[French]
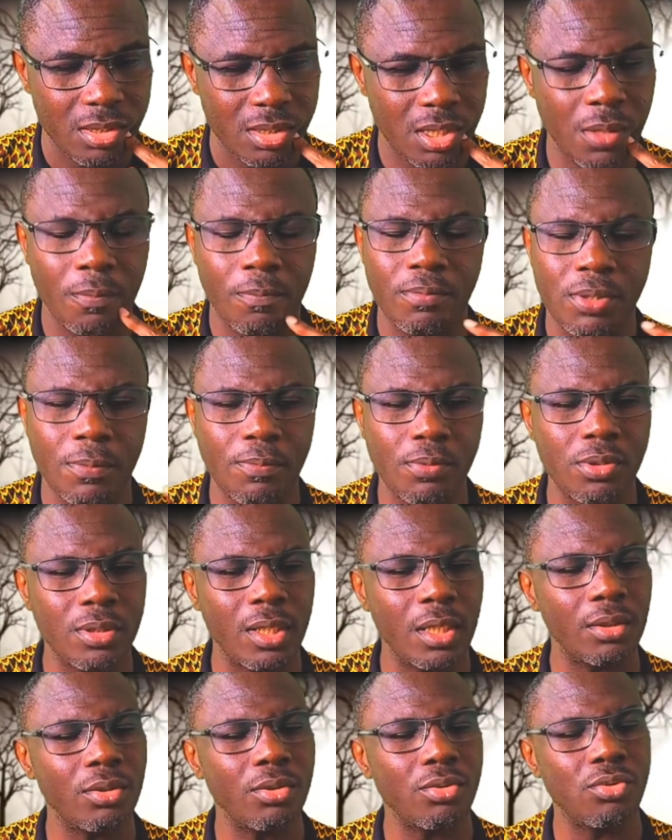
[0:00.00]
C'est pour
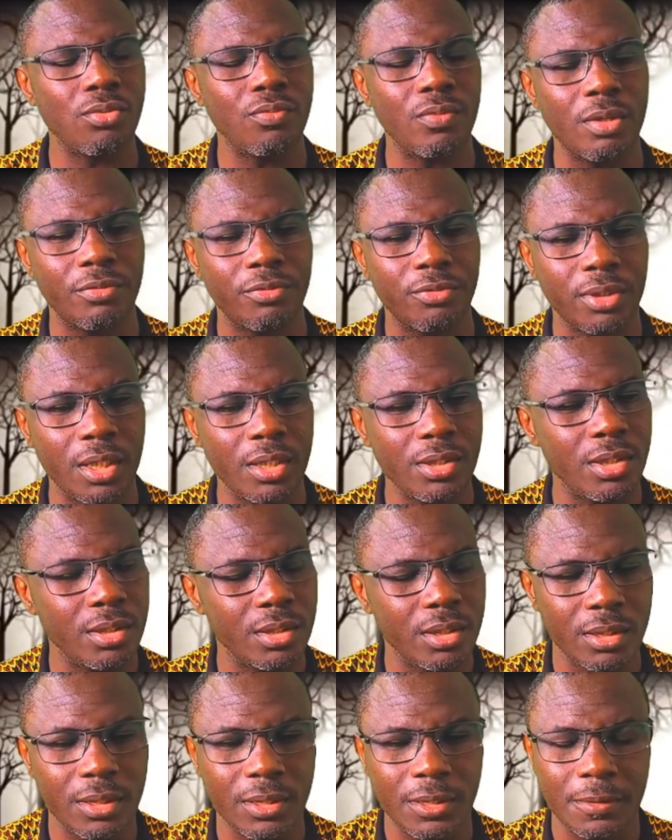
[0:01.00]
cela que souvent, frère,
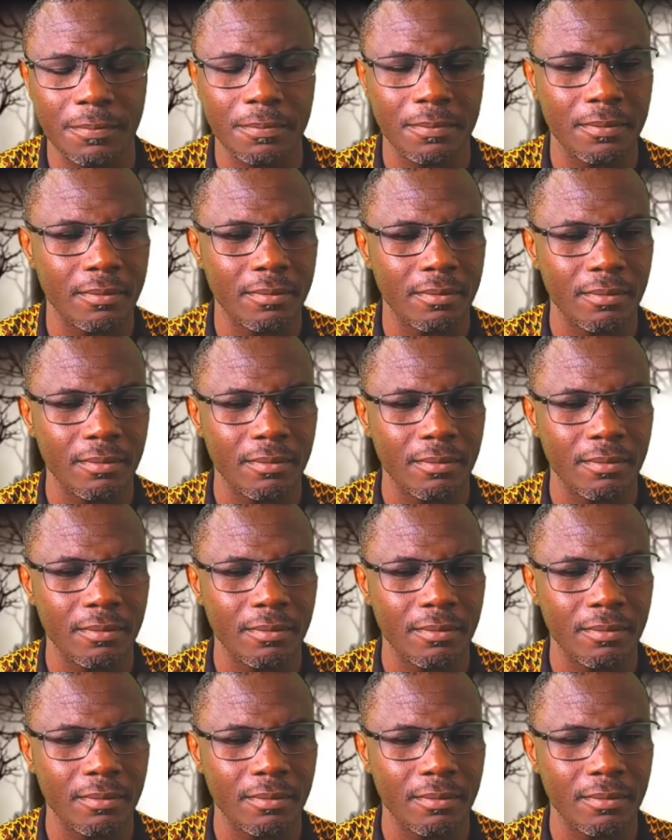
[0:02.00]
je dis,